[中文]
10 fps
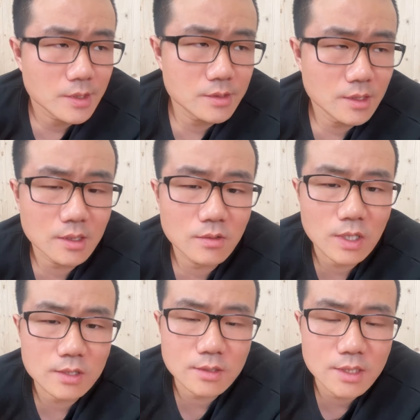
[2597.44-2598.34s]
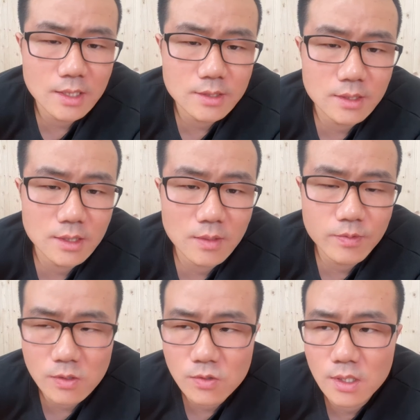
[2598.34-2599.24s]
这个我之前这个
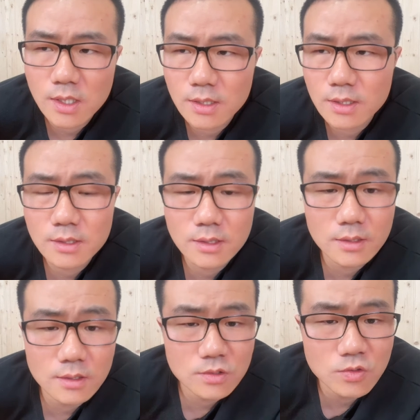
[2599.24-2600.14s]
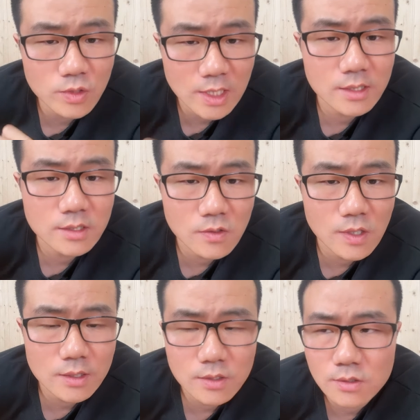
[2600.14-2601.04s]
包括出差的时候
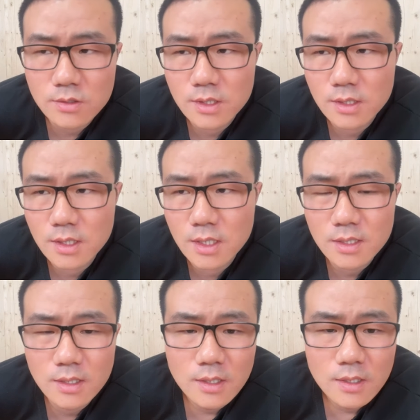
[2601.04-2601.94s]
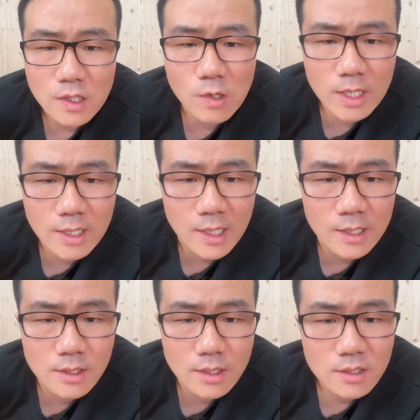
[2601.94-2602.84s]
啊，有时候这个老板
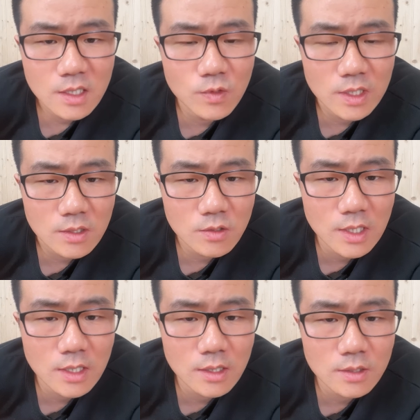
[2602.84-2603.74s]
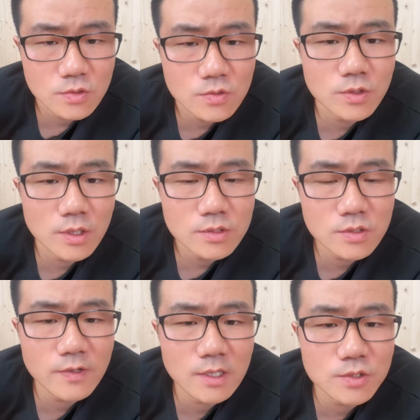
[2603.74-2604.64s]
孩子呢跟我一块出去，
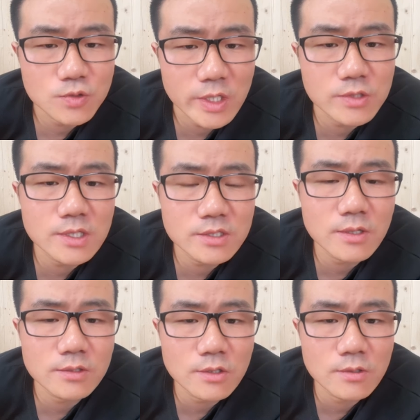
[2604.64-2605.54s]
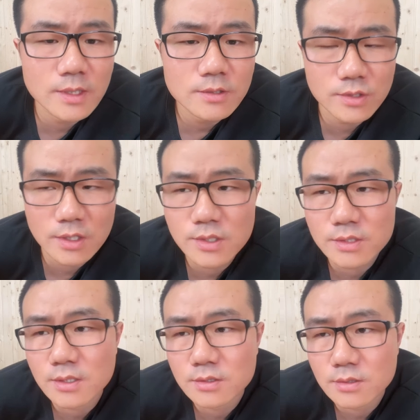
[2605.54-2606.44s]
就为了学一学销售嘛，学一学
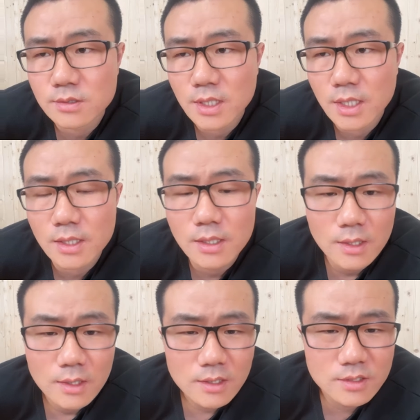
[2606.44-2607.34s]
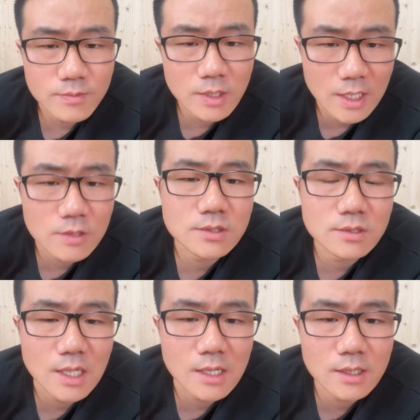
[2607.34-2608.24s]
销售之类的，怎么开拓
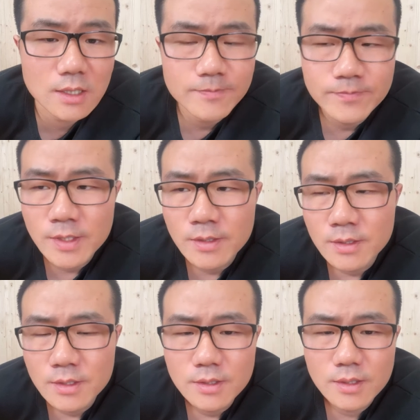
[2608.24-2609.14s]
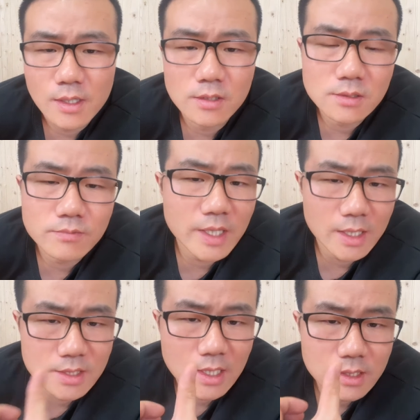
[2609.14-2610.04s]
市场啊？你要是
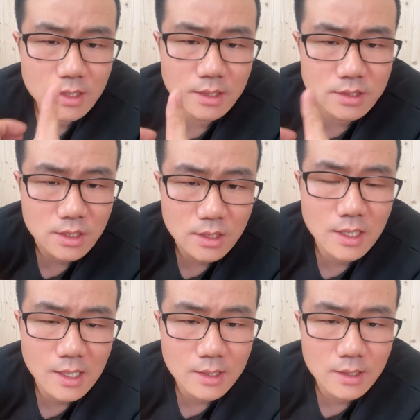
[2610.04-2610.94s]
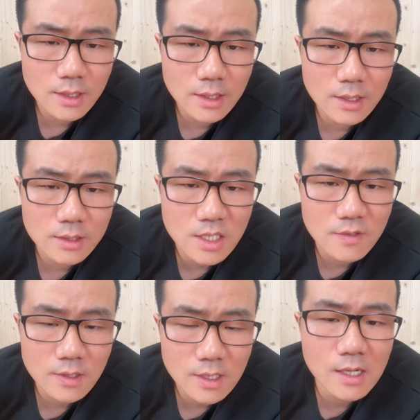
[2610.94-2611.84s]
没在这个其他的
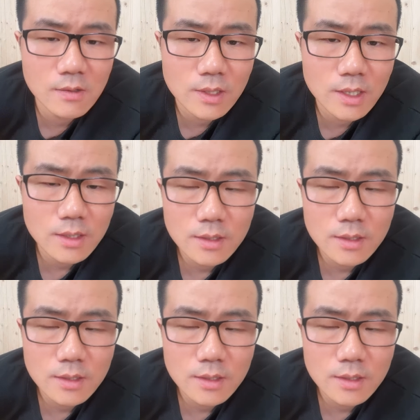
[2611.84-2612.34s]
地方干过的，